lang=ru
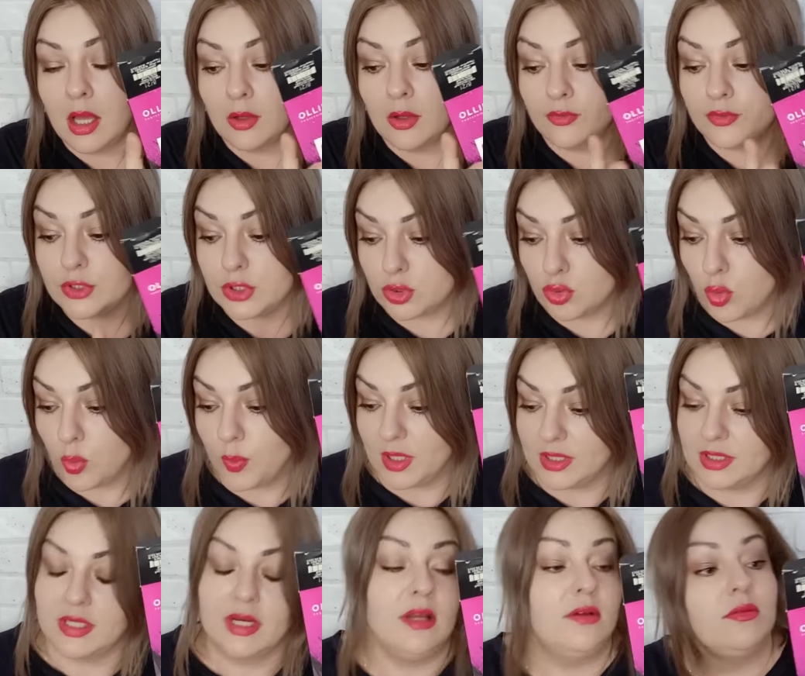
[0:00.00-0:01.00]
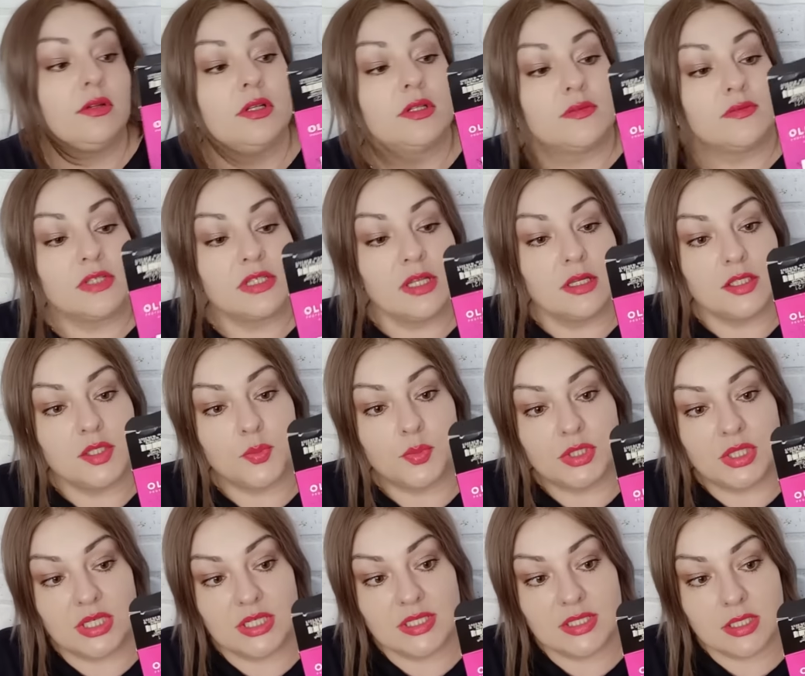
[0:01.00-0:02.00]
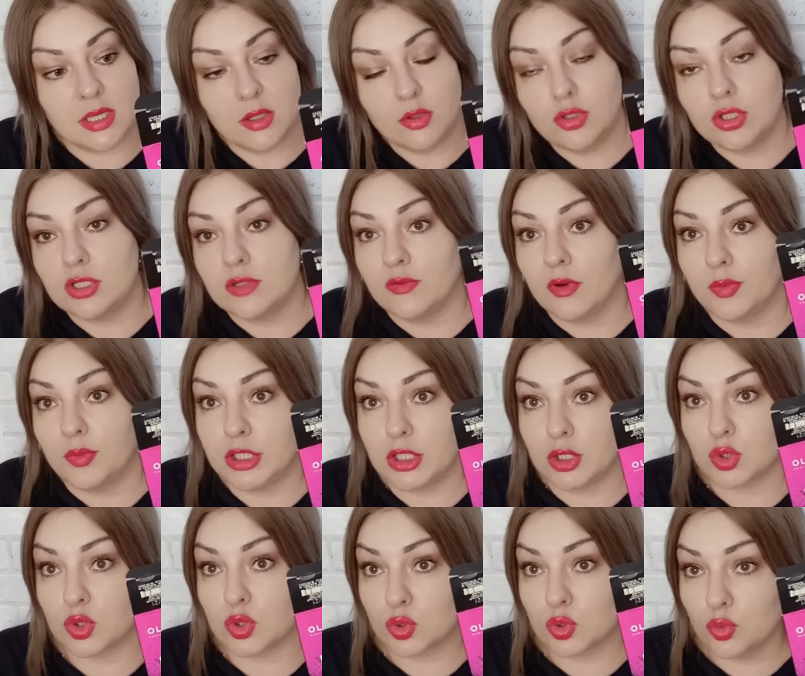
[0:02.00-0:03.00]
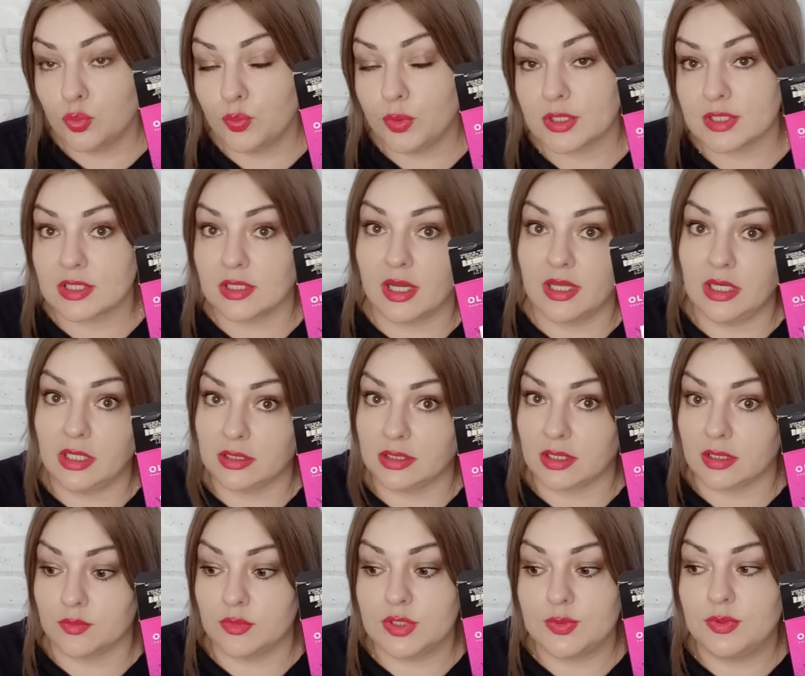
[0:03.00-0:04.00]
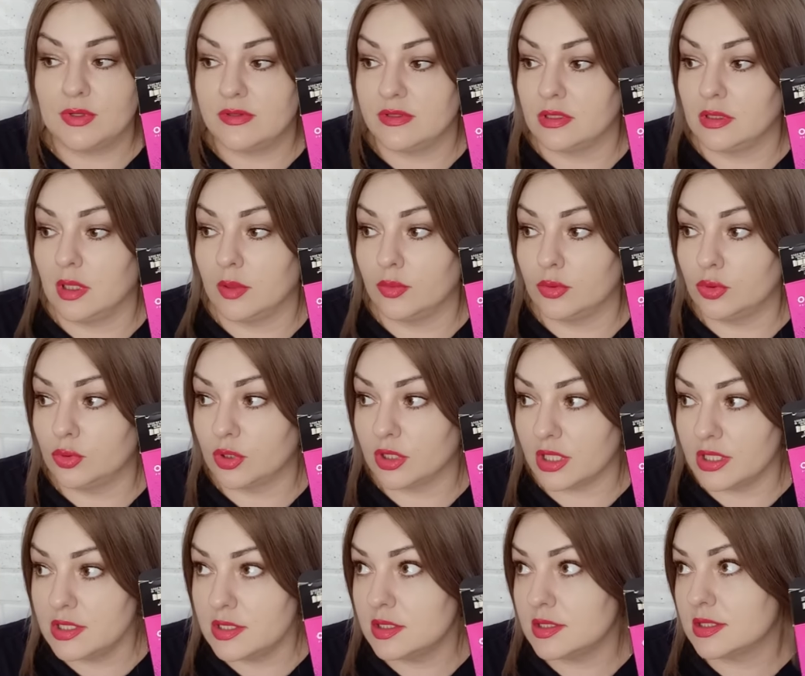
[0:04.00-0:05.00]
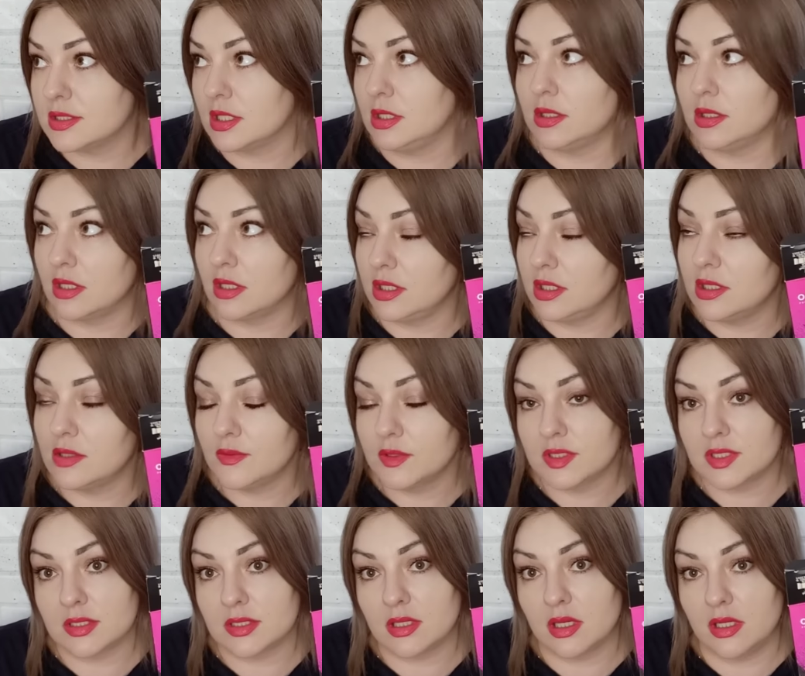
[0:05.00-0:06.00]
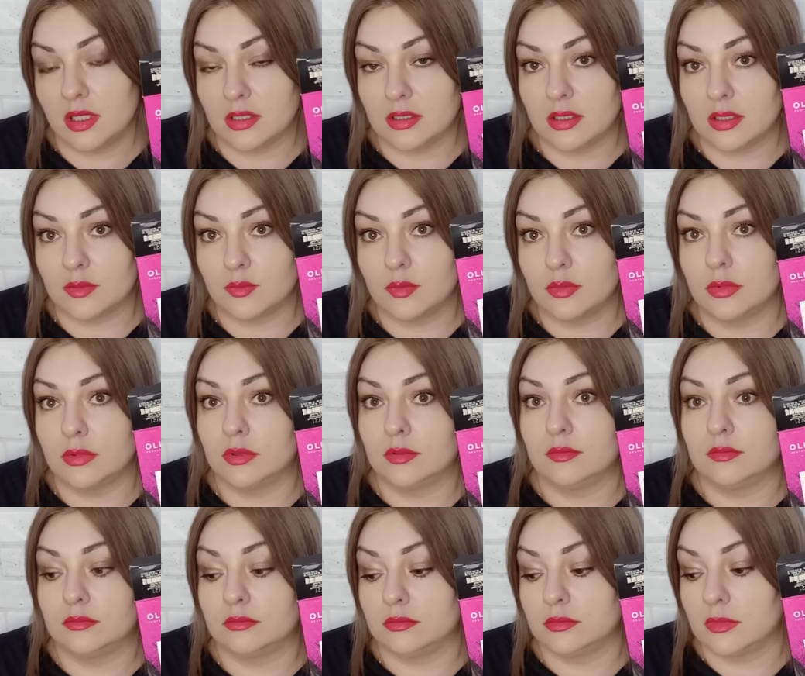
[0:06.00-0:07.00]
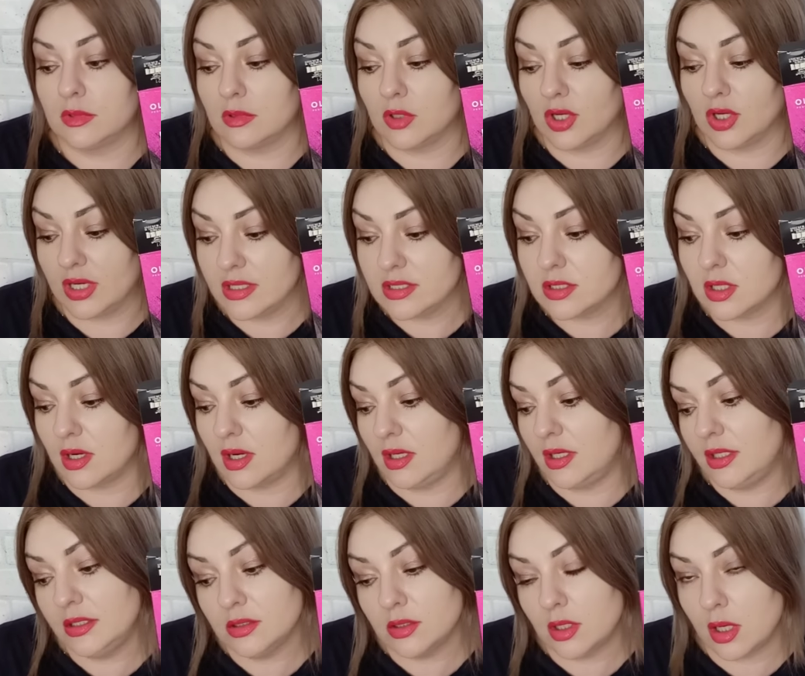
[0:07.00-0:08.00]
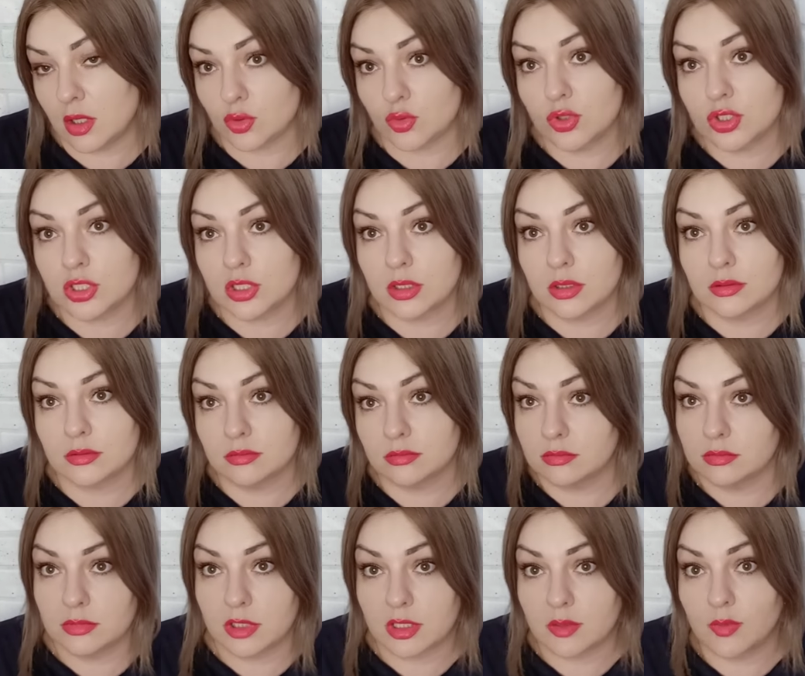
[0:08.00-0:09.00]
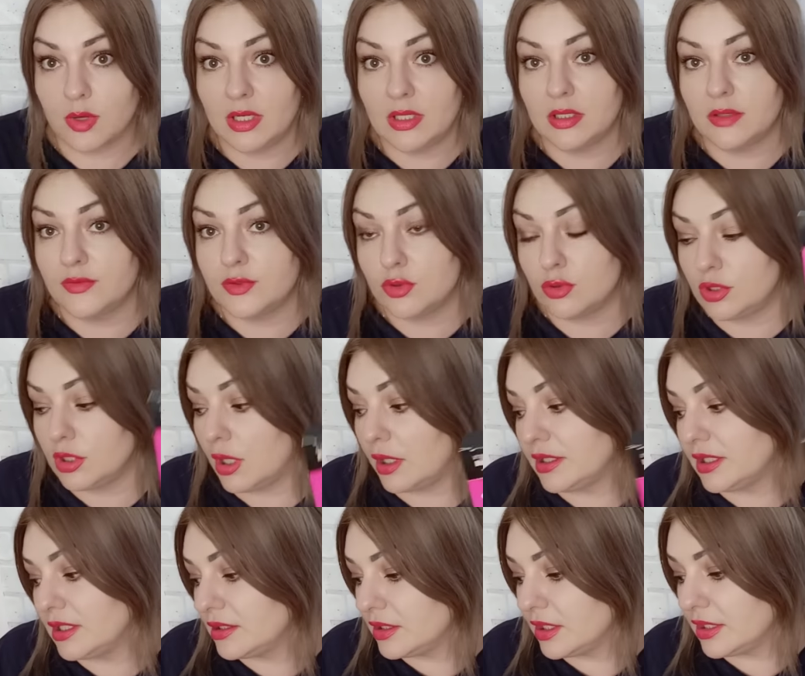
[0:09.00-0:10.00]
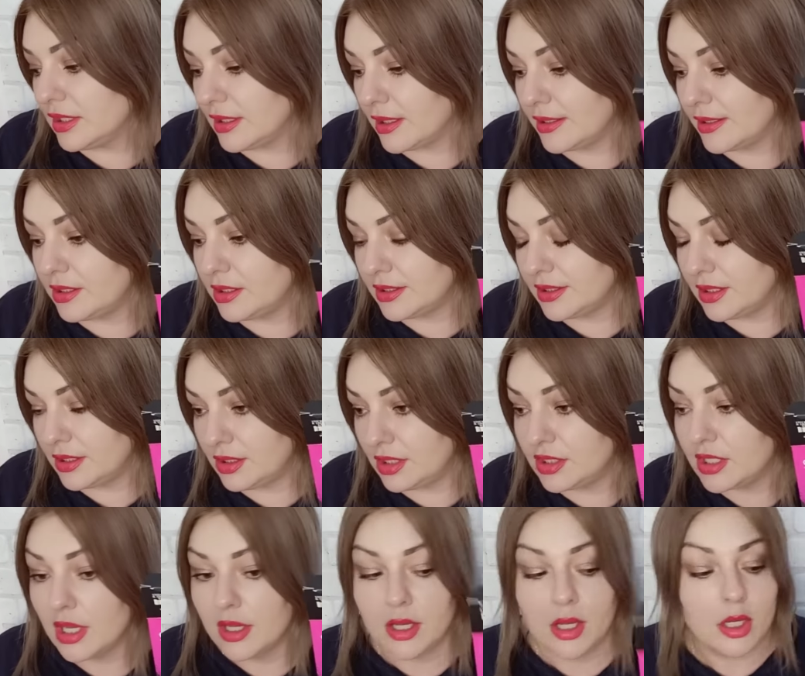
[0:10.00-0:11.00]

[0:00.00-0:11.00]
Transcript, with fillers: Все понравилось, вы знаете, потрясающе, вообще супер. С корректором теперь всегда буду краситься и тонироваться с корректором. Краска Алин хорошая, нормальная, все, никаких нареканий к ней нет.